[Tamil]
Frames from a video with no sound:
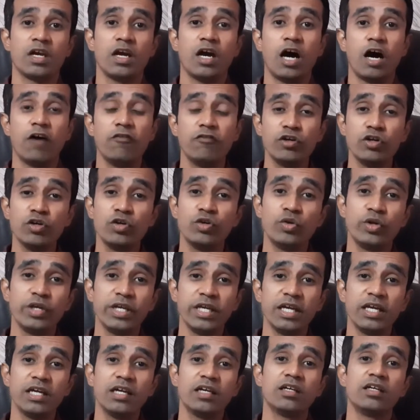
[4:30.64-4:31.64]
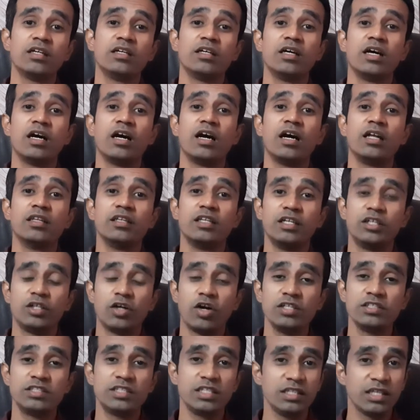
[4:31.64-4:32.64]
அவங்களுடைய அந்த
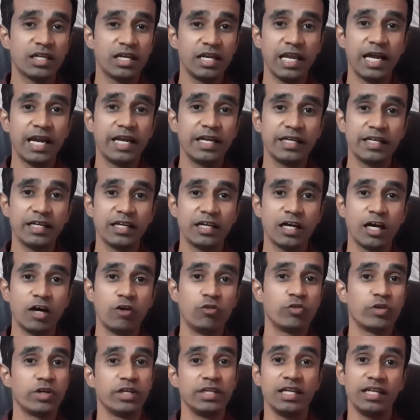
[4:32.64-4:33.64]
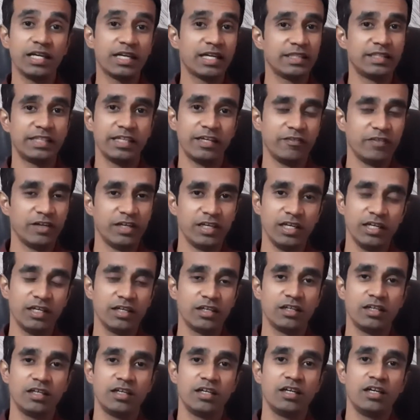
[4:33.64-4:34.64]
டான்சில் கிளாண்டை அவங்க இழக்க தேவையில்லை
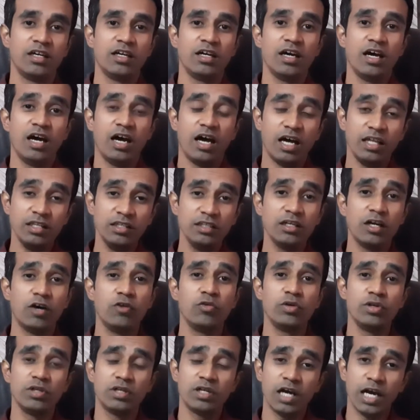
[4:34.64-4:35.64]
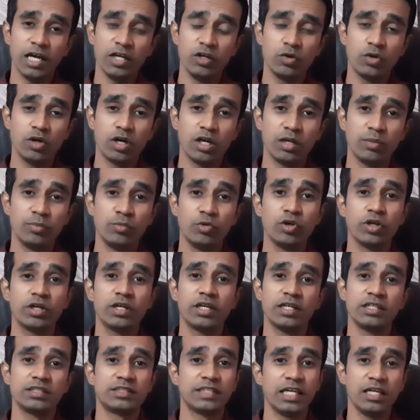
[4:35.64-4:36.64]
அது அவங்களுக்கு ஆயுள் காலம்
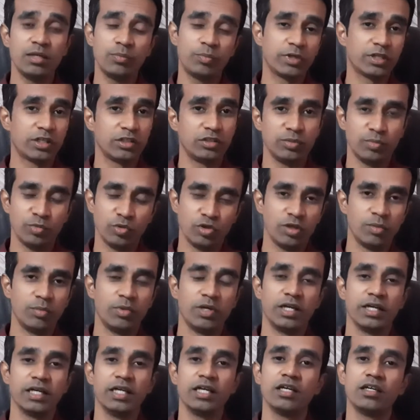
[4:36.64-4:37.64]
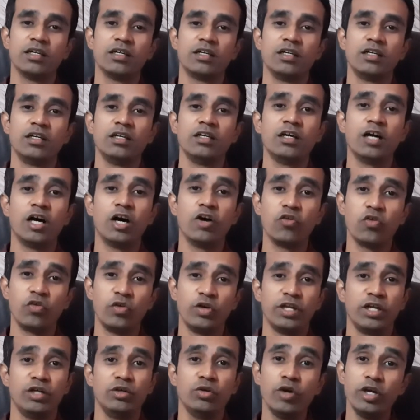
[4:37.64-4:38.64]
முழுக்க செயல்படுறது மூலமாக
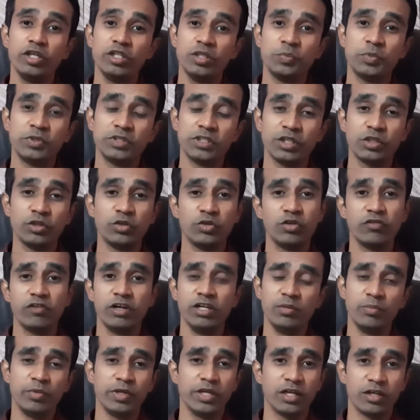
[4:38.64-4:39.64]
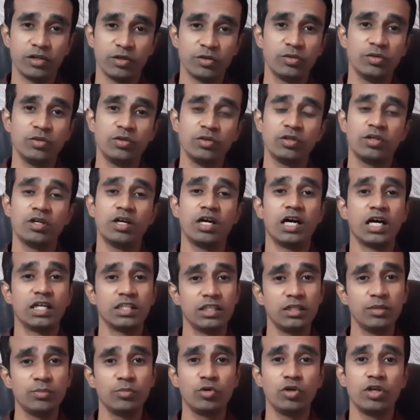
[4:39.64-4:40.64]
அவங்களுடைய நோய் எதிர்ப்பு சக்தியும் வலிமையாக இருக்கும்
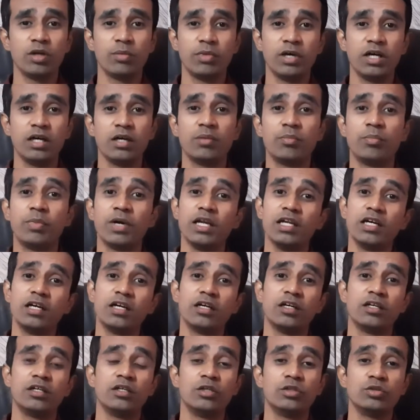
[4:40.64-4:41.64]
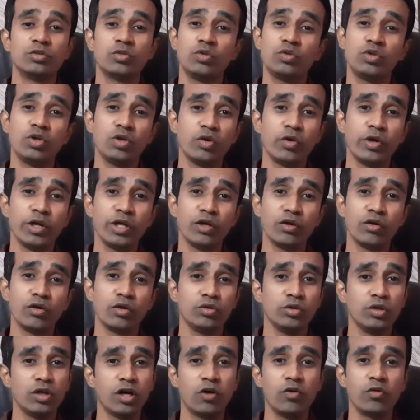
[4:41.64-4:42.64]
அதன் மூலமாக பல தொற்று
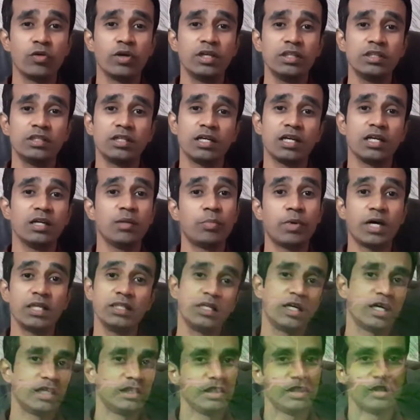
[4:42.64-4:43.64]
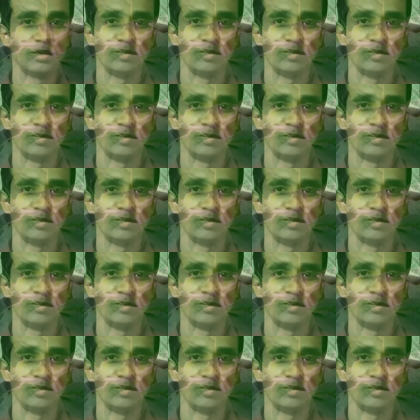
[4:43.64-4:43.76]
நோய்கள்லேருந்தும் அவங்க தங்களை பாதுகாத்துக்க